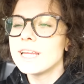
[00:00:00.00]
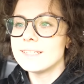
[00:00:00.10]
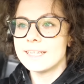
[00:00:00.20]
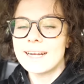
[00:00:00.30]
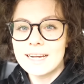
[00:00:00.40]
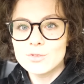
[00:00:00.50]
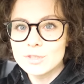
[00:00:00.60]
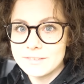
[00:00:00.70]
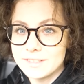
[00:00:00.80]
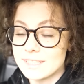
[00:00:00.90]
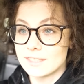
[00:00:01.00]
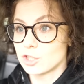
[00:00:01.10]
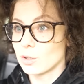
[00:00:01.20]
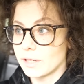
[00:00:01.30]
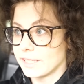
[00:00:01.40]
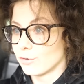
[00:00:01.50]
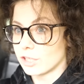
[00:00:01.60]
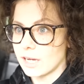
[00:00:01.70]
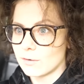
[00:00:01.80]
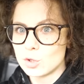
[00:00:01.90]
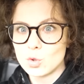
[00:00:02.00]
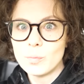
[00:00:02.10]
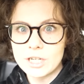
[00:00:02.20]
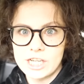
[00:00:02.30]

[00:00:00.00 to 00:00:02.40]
я ни разу не видела, чтобы они вот так вот тупо